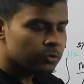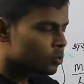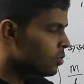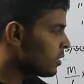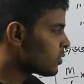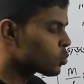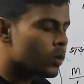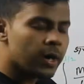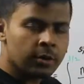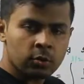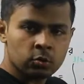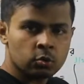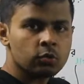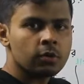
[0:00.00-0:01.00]
যদি এটা স্কোয়ার
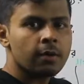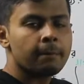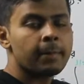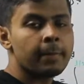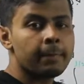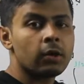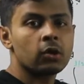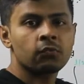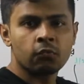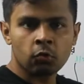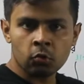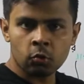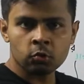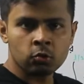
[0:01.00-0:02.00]
হতো বা পাওয়ার
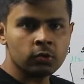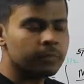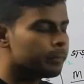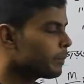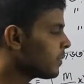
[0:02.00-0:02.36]
ফোর হতো